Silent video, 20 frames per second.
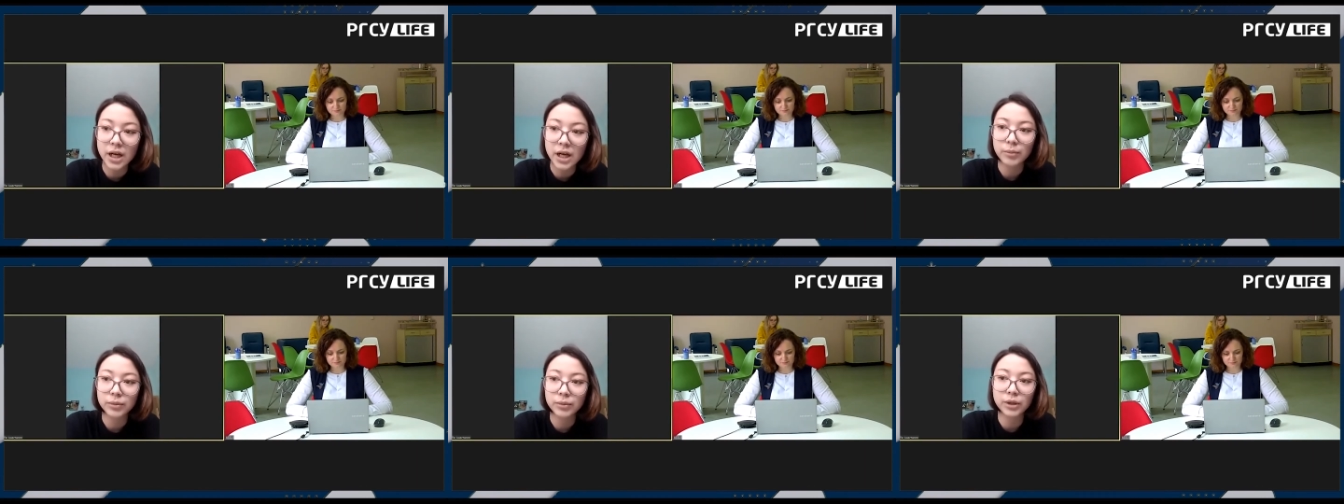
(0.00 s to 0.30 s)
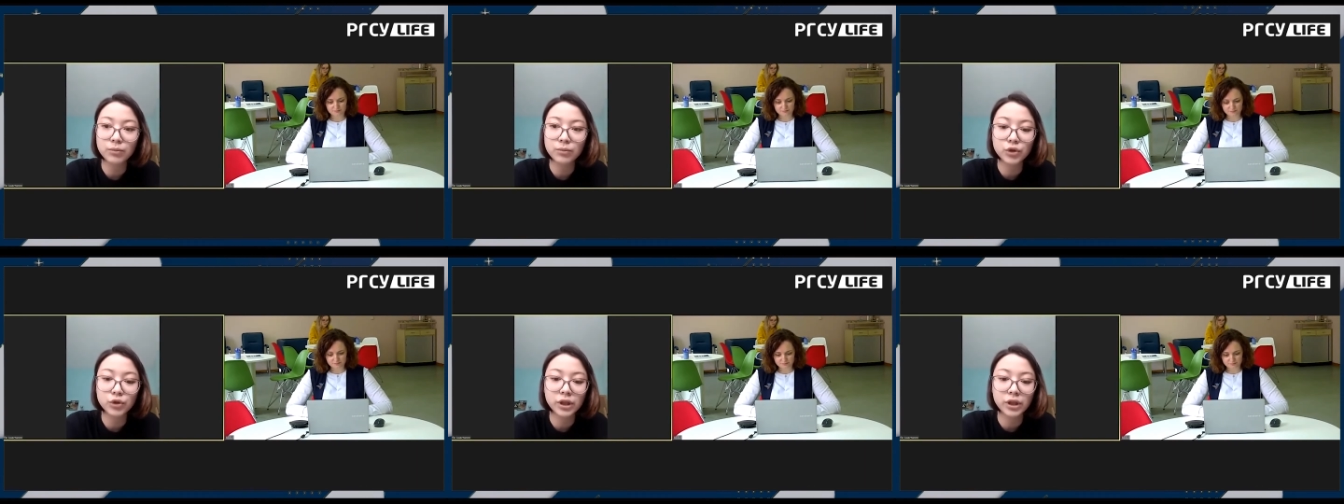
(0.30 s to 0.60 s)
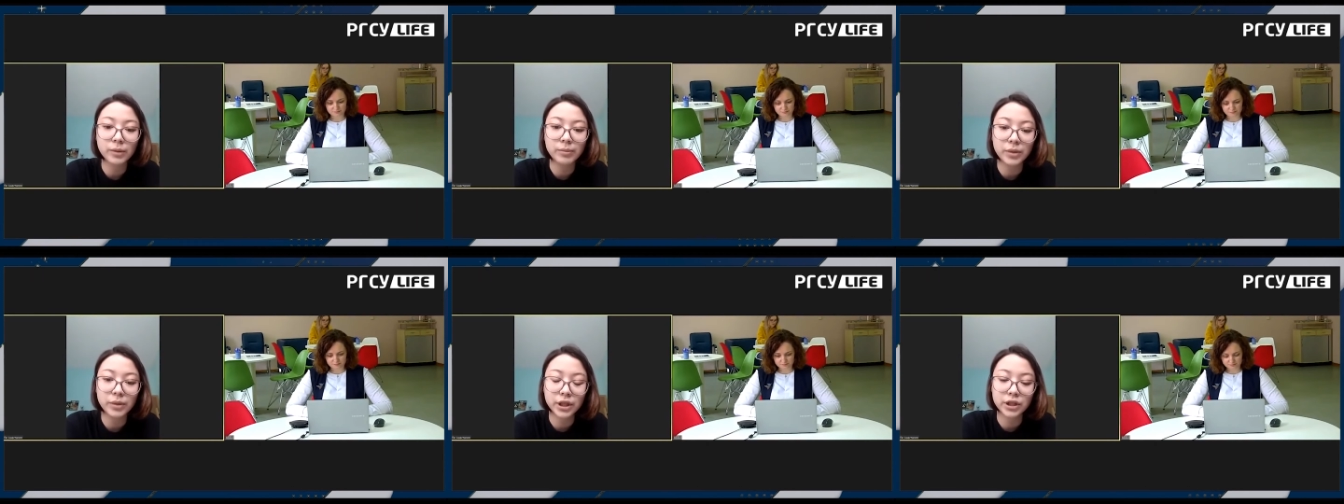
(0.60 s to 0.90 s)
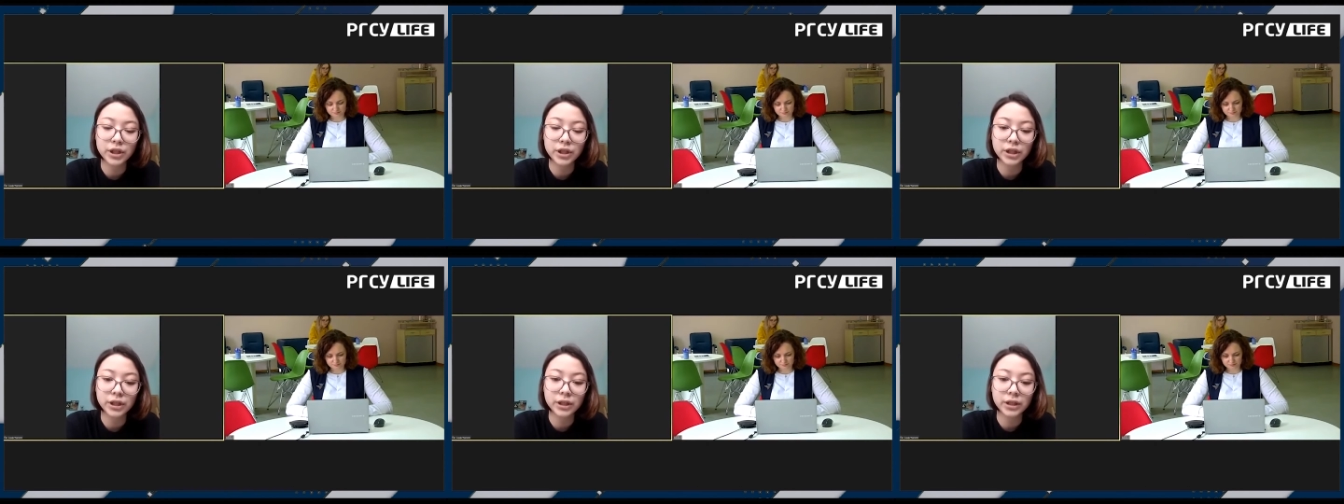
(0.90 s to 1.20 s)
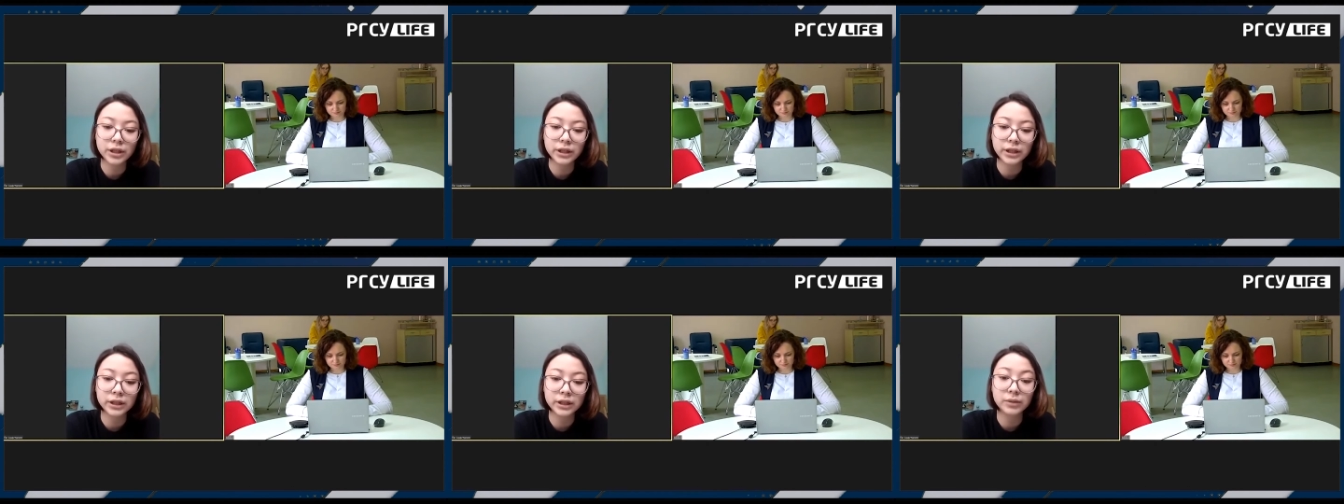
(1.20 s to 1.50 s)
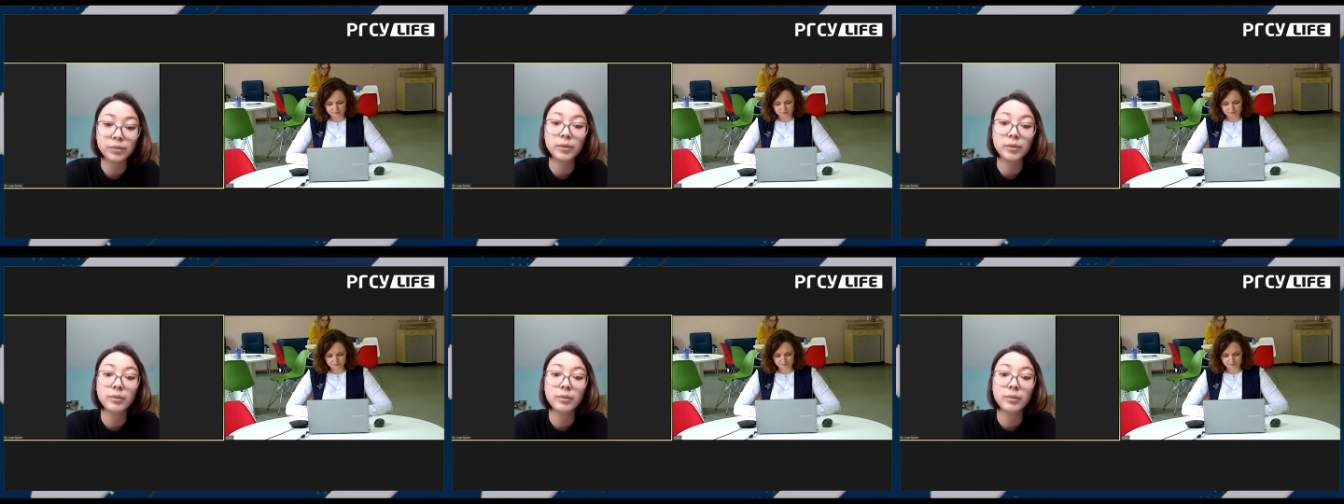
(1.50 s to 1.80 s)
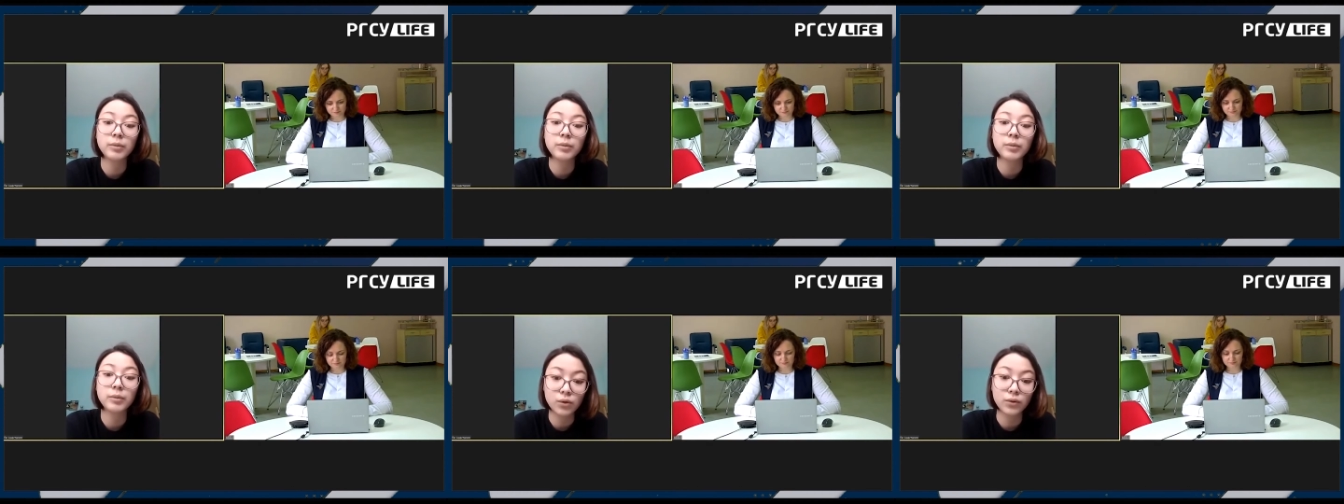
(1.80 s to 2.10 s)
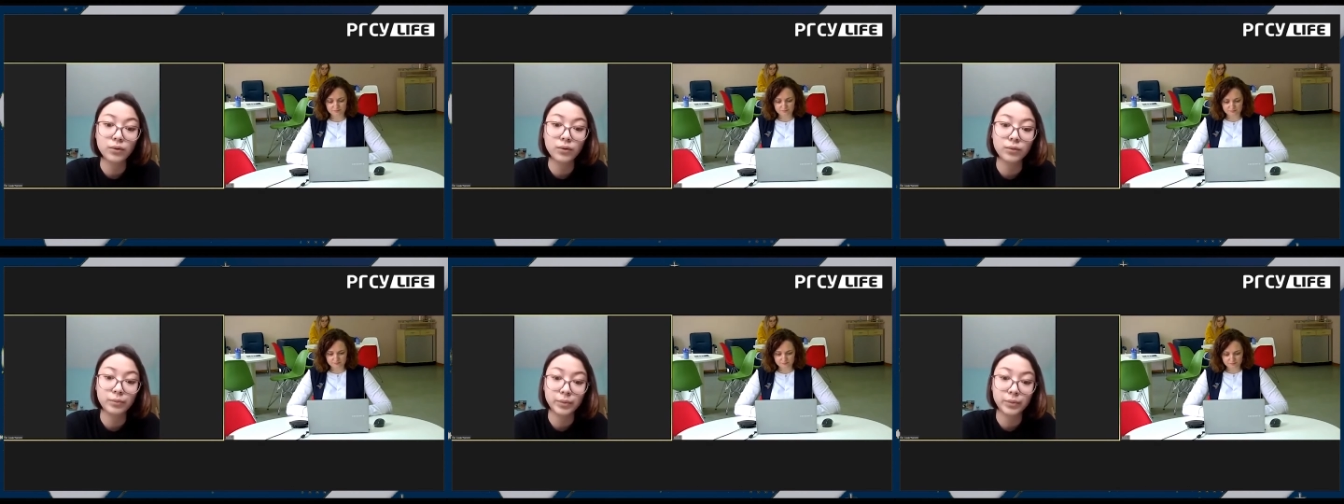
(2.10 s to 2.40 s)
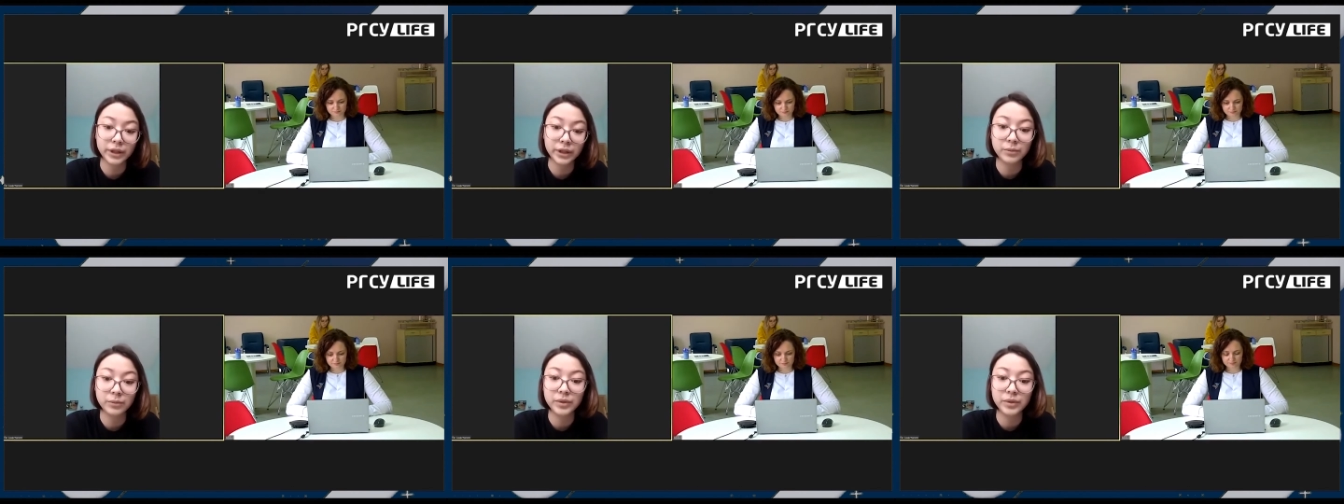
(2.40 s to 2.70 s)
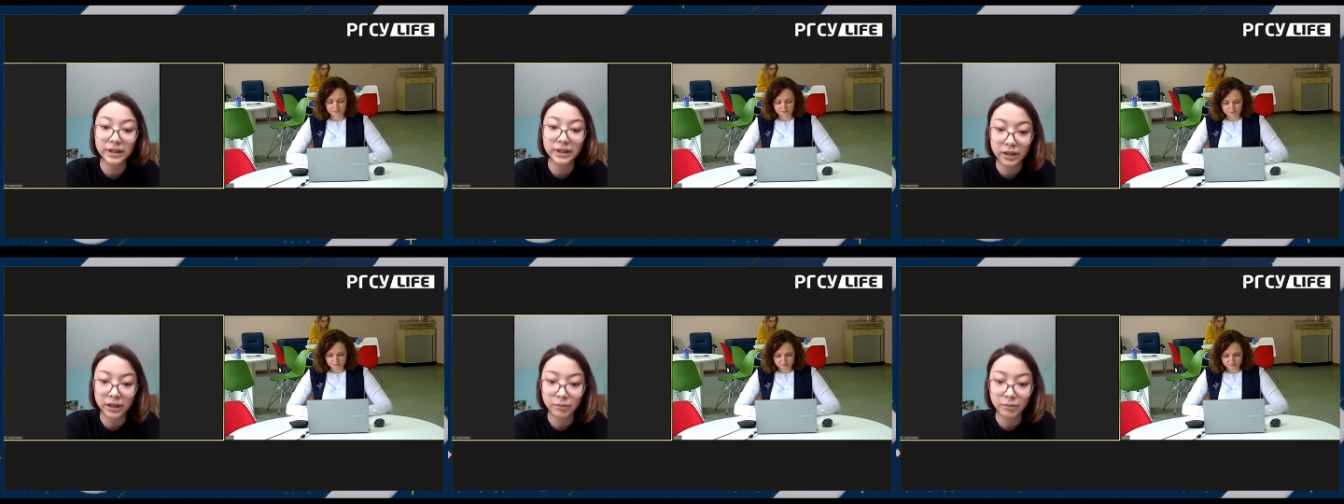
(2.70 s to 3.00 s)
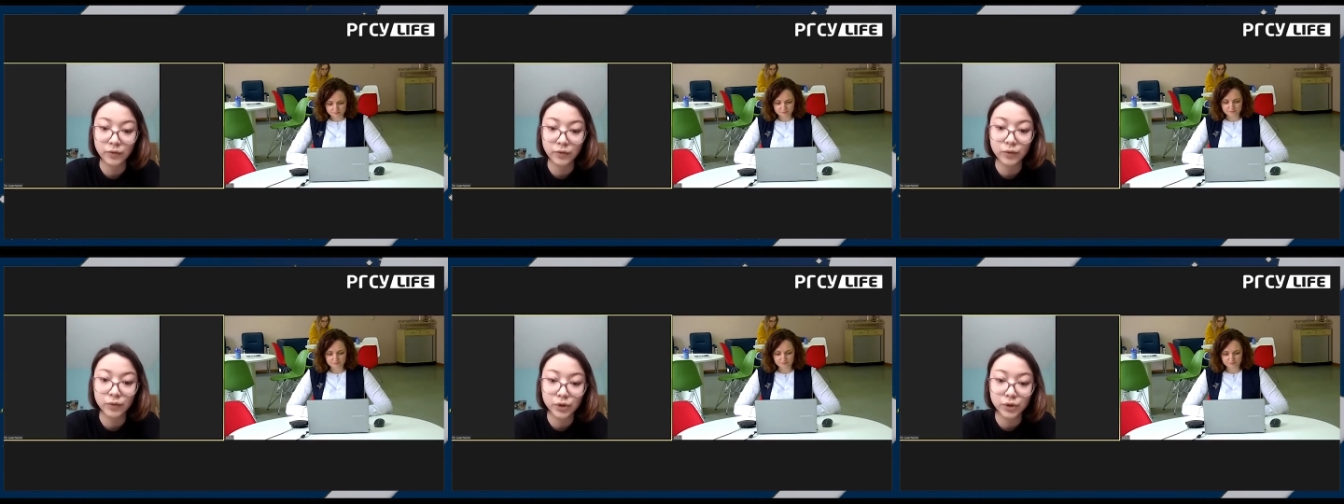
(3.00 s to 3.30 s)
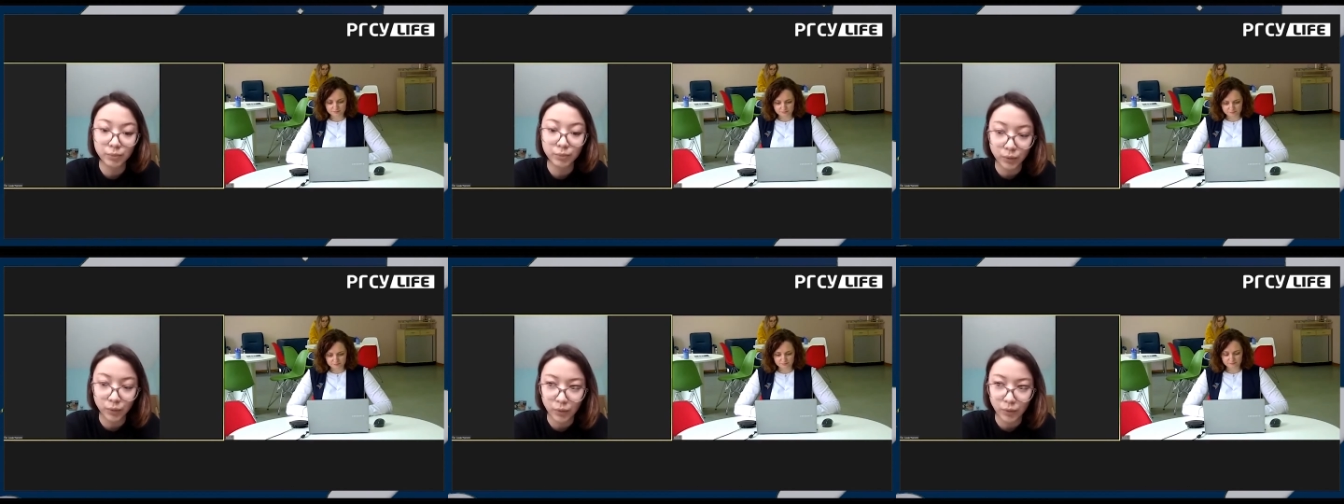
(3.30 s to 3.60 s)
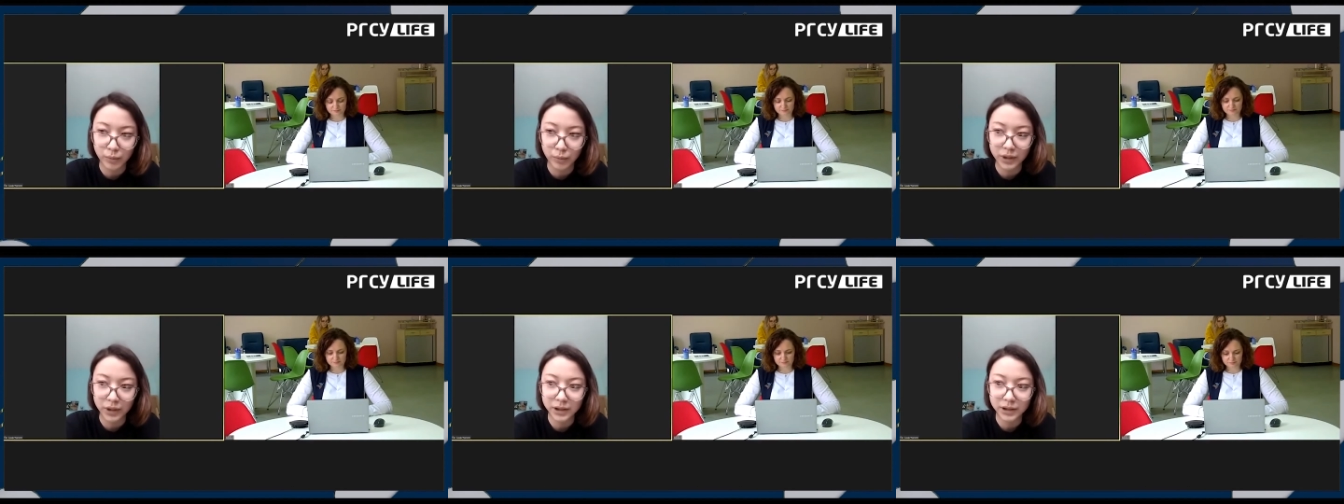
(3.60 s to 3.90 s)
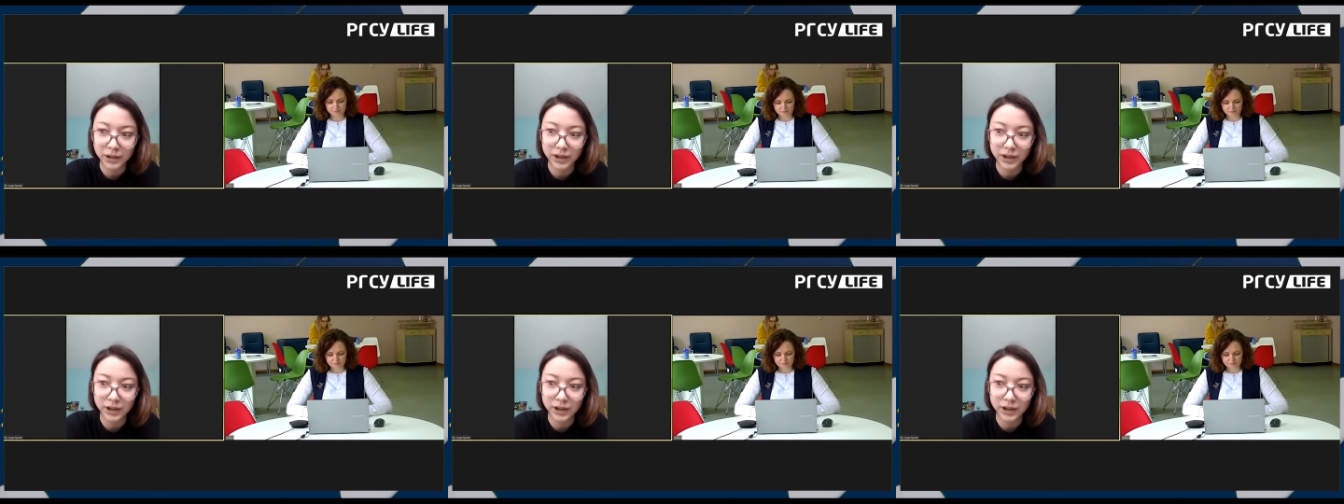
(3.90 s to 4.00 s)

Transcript: потому что, опять же, это помогло при написании моего диплома.